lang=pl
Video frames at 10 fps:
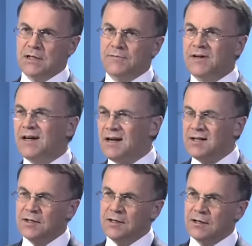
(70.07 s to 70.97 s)
te
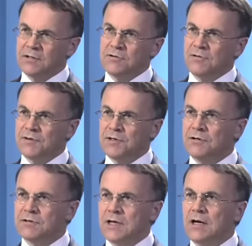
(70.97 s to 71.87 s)
wykręty Jarosława
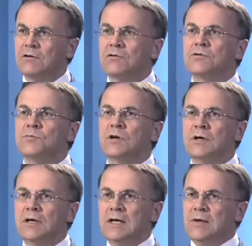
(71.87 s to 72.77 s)
Sikorskiego to już
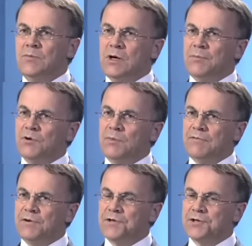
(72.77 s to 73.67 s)
była, była próba
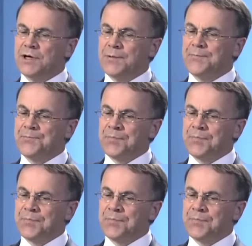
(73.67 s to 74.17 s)
wyjścia